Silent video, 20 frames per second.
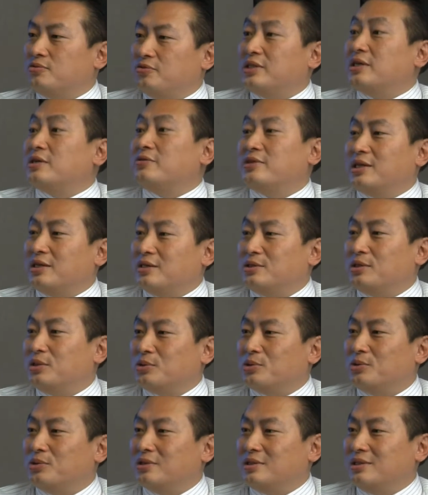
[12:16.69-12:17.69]
我知道的已
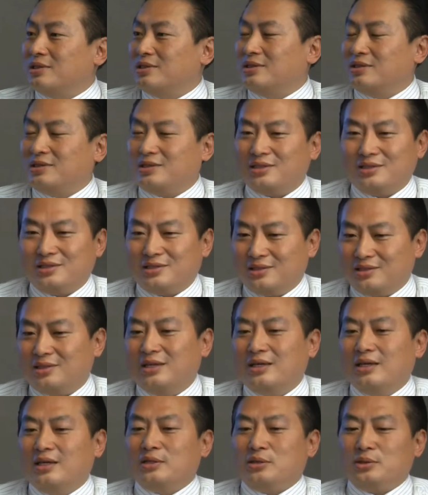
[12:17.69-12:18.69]
经是非常非常
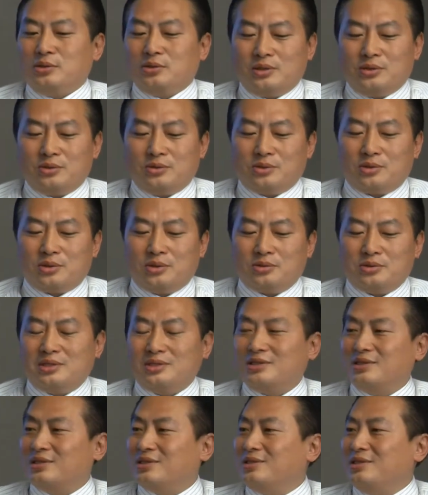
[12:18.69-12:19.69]
成功，而且甚
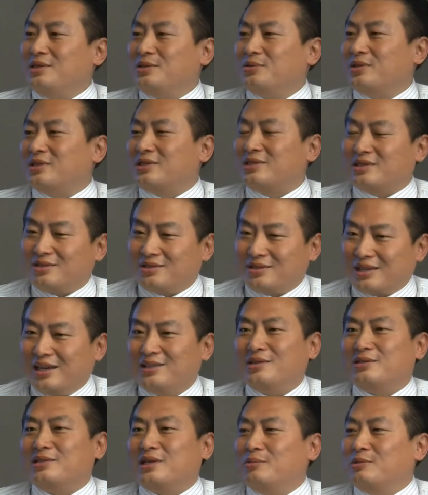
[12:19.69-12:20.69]
至有很多投
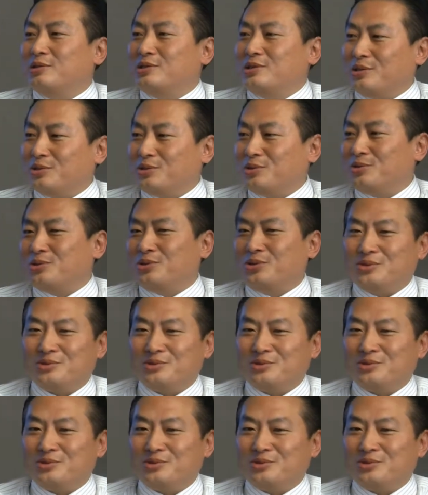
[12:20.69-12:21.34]
资者因为。